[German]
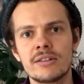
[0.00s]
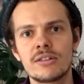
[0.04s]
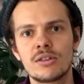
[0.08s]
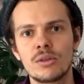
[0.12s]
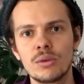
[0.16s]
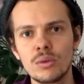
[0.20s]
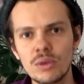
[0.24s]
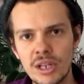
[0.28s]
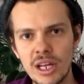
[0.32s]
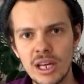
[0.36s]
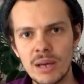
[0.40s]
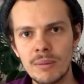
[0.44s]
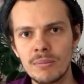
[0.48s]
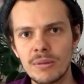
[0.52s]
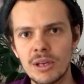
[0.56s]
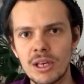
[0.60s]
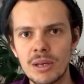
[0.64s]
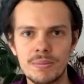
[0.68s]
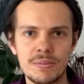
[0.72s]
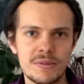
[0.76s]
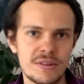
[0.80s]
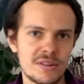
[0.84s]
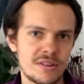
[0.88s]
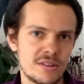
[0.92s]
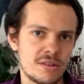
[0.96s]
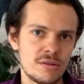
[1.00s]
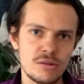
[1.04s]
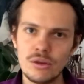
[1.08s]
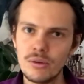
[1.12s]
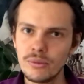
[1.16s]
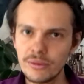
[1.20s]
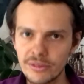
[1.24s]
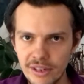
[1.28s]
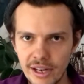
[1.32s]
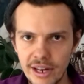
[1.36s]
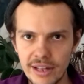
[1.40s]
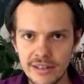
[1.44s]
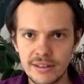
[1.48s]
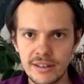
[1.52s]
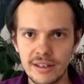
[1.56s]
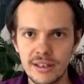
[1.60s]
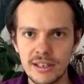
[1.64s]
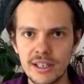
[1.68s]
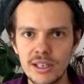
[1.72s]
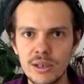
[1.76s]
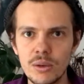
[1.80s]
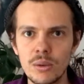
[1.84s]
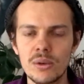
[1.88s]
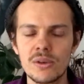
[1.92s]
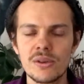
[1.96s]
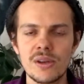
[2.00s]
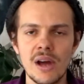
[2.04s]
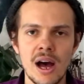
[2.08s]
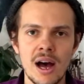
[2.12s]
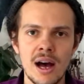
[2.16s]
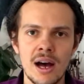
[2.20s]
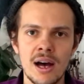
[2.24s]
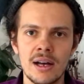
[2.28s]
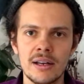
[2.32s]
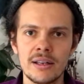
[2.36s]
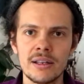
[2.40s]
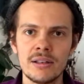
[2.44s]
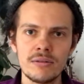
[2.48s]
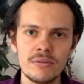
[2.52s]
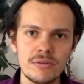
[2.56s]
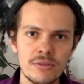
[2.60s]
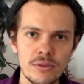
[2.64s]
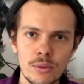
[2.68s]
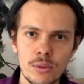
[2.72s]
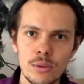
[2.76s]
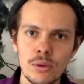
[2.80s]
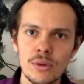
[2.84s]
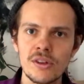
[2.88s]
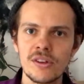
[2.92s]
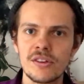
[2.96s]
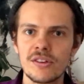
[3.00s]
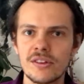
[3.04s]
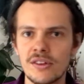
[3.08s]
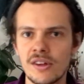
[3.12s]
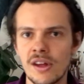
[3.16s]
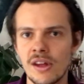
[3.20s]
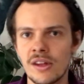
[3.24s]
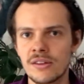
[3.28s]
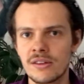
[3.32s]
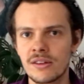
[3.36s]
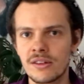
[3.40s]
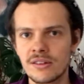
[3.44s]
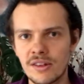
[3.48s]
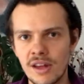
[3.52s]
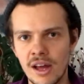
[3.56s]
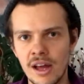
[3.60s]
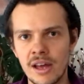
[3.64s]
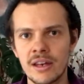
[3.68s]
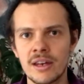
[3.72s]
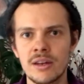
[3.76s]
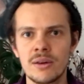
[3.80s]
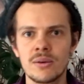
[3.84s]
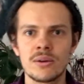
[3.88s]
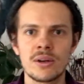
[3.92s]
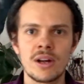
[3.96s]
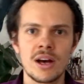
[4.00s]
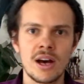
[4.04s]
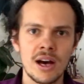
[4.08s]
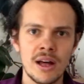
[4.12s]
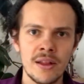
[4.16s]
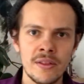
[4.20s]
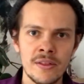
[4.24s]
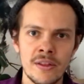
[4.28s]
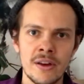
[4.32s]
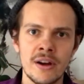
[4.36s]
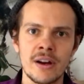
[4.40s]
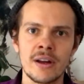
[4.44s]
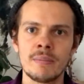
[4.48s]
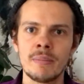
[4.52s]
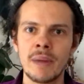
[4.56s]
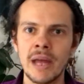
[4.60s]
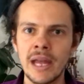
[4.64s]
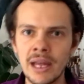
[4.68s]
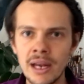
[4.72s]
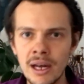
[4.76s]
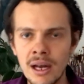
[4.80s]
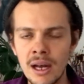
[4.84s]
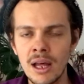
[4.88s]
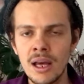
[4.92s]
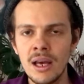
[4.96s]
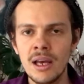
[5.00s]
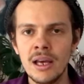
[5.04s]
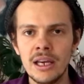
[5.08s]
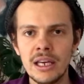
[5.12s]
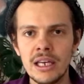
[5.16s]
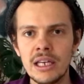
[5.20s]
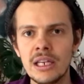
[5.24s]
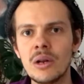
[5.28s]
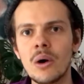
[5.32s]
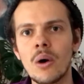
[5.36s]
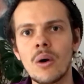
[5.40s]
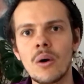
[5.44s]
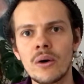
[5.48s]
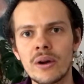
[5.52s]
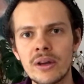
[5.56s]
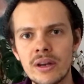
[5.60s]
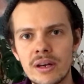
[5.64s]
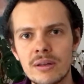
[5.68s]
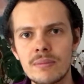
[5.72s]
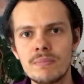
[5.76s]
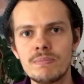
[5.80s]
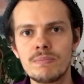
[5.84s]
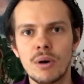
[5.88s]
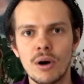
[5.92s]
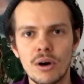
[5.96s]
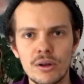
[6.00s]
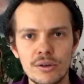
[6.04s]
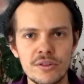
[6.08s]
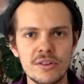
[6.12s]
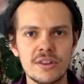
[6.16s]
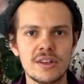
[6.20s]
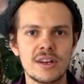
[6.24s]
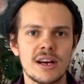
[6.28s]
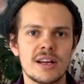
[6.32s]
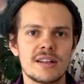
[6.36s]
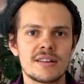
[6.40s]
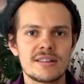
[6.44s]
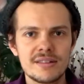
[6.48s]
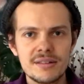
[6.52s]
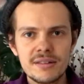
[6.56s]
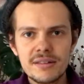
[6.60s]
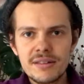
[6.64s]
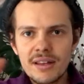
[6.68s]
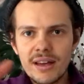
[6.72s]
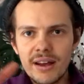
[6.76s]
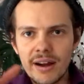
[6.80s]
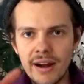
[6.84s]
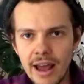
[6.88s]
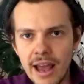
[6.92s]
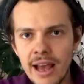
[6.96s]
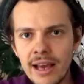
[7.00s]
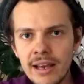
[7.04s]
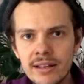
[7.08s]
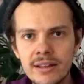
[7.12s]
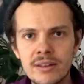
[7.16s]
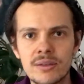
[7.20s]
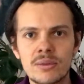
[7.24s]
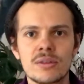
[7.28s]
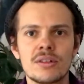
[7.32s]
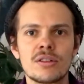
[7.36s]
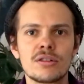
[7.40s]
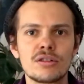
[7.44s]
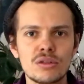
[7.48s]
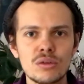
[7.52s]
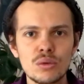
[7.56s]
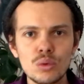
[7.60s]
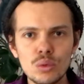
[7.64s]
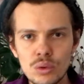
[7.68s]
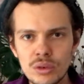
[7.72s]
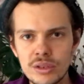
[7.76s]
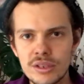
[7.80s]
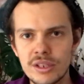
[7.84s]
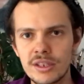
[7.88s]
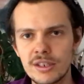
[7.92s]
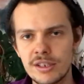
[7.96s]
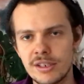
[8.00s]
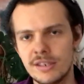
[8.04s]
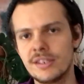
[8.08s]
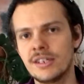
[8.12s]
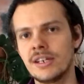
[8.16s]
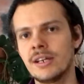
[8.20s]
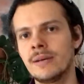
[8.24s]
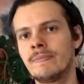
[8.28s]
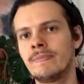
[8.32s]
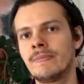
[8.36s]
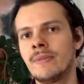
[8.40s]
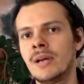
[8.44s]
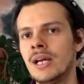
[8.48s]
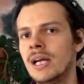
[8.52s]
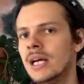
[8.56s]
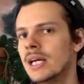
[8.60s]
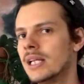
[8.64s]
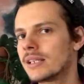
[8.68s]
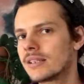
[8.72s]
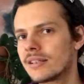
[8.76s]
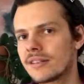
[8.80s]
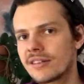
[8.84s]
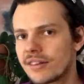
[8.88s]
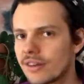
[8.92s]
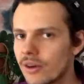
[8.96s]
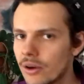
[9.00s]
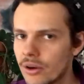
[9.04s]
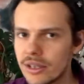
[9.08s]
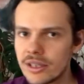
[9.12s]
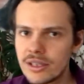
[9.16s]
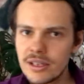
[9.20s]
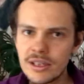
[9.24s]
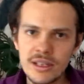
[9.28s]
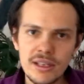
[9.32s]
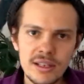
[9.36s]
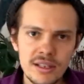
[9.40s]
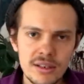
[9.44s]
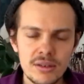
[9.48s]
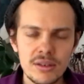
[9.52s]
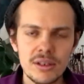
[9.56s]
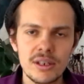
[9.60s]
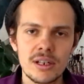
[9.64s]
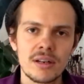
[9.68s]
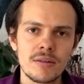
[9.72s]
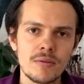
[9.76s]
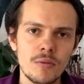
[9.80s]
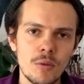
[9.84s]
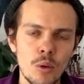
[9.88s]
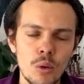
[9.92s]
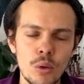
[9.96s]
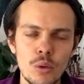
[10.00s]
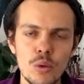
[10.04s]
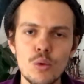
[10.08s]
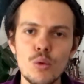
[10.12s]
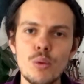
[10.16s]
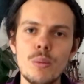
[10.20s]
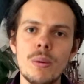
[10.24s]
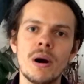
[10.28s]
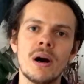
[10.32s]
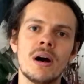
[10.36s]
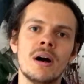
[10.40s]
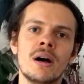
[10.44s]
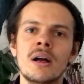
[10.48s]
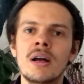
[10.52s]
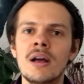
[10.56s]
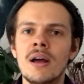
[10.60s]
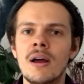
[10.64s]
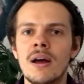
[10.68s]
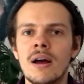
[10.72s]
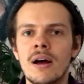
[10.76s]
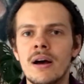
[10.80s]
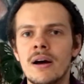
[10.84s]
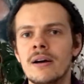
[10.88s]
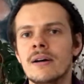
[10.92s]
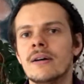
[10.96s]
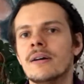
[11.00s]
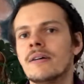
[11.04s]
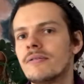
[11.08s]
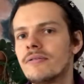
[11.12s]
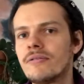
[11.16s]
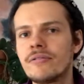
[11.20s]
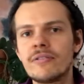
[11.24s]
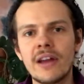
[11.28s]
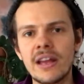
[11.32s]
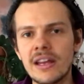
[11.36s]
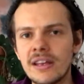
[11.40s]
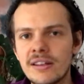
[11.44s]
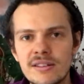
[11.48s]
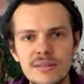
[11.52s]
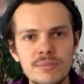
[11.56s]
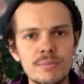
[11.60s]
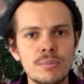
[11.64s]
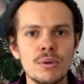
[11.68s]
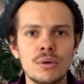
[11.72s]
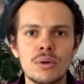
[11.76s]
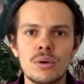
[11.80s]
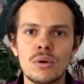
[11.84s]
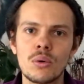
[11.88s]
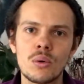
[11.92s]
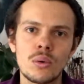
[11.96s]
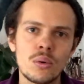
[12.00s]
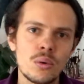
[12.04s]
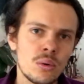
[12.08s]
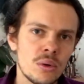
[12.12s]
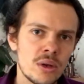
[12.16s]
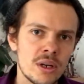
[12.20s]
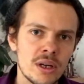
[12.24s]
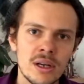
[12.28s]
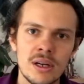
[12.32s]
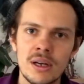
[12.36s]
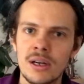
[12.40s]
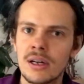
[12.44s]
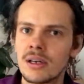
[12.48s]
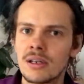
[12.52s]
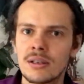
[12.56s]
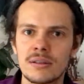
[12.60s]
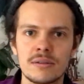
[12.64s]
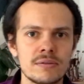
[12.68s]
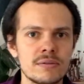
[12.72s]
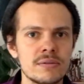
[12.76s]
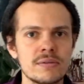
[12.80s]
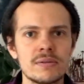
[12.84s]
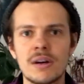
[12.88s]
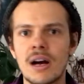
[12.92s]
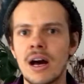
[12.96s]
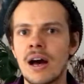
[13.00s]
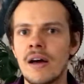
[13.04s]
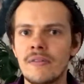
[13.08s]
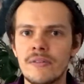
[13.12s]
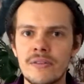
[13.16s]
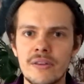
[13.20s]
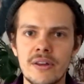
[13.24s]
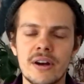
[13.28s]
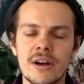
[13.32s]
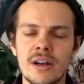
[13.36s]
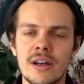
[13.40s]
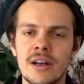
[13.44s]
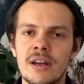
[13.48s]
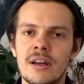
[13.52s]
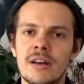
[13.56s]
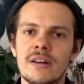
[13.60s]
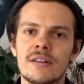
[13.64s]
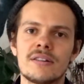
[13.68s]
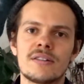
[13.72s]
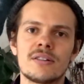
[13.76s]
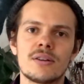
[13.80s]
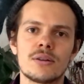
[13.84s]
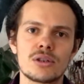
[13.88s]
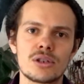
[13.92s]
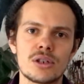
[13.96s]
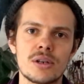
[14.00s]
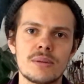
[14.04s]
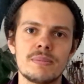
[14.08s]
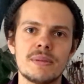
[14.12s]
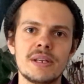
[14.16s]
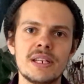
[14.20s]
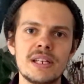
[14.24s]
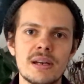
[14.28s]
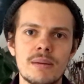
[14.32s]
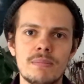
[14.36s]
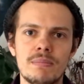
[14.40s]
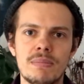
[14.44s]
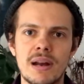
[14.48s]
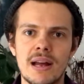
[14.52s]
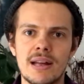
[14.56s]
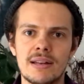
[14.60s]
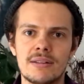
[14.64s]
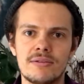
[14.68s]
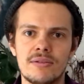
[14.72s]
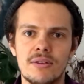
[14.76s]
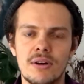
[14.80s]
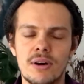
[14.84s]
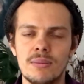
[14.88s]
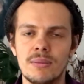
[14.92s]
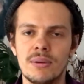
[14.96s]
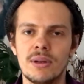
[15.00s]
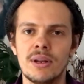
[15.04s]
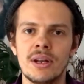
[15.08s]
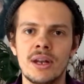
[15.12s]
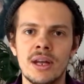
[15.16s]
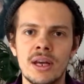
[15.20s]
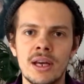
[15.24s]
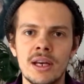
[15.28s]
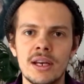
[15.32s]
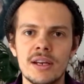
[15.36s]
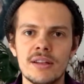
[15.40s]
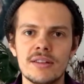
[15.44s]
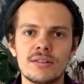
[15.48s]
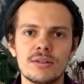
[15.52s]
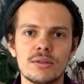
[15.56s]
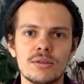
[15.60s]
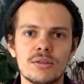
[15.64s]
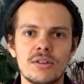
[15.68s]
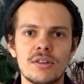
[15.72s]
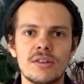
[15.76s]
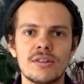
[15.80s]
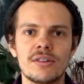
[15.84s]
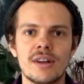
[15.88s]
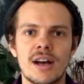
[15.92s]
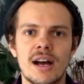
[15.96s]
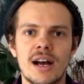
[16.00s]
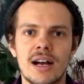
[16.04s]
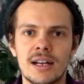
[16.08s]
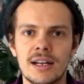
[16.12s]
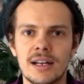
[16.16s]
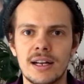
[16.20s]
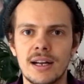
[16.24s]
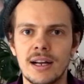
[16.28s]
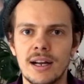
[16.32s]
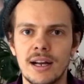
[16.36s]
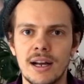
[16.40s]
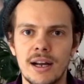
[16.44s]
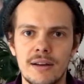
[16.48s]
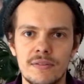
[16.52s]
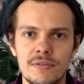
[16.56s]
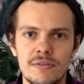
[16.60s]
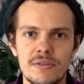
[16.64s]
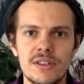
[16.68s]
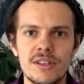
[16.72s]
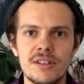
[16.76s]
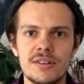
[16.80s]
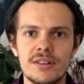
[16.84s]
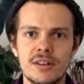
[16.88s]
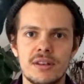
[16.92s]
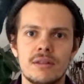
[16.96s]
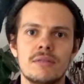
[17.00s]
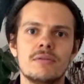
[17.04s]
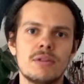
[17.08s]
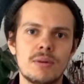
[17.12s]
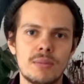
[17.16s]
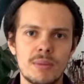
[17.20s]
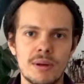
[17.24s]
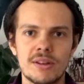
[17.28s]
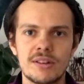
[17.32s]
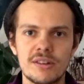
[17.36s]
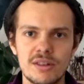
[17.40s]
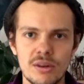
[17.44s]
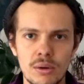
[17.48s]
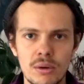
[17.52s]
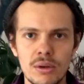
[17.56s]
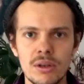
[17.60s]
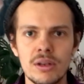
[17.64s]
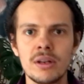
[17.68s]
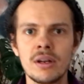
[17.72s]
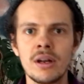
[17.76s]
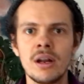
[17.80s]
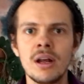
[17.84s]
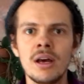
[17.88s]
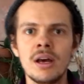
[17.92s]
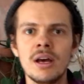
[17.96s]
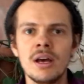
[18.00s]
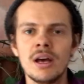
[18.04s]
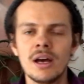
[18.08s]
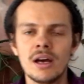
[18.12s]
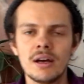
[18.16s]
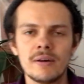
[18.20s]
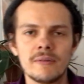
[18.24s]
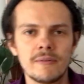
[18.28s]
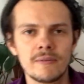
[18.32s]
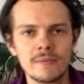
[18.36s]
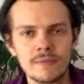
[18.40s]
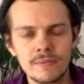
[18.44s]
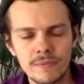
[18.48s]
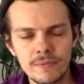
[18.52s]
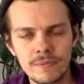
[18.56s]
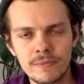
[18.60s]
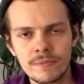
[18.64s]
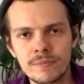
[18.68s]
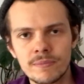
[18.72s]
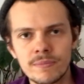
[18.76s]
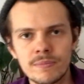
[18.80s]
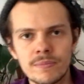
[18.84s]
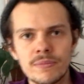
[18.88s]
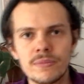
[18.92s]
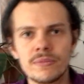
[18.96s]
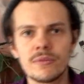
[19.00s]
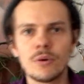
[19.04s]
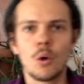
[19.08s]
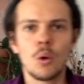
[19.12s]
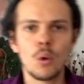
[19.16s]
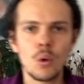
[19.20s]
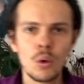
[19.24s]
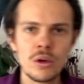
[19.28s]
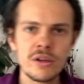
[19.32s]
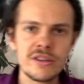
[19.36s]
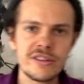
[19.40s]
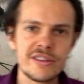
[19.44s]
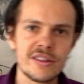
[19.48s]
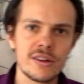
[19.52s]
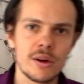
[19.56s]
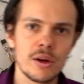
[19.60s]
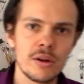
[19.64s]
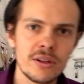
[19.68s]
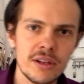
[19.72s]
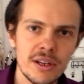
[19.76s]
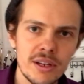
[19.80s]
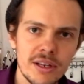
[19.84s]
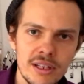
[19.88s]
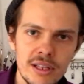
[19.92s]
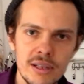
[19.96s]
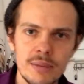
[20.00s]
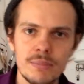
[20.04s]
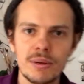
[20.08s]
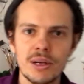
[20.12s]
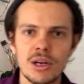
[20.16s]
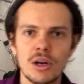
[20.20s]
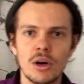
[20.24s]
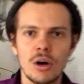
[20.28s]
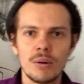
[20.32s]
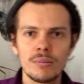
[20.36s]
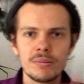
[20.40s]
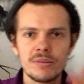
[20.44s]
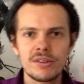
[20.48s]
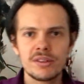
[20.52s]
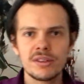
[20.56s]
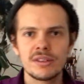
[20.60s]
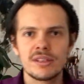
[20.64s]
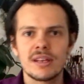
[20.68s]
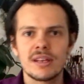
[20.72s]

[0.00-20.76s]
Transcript: Zudem gibt es Newsletter hier und da, Infos, das eine oder andere Mail in euren Postkasten direkt. Und das Gute ist eben, dass ihr euch nicht irgendwo über äh, Facebook oder andere Social-Media-Plattformen sozusagen diese Informationen äh, holt, sondern ihr bekommt sie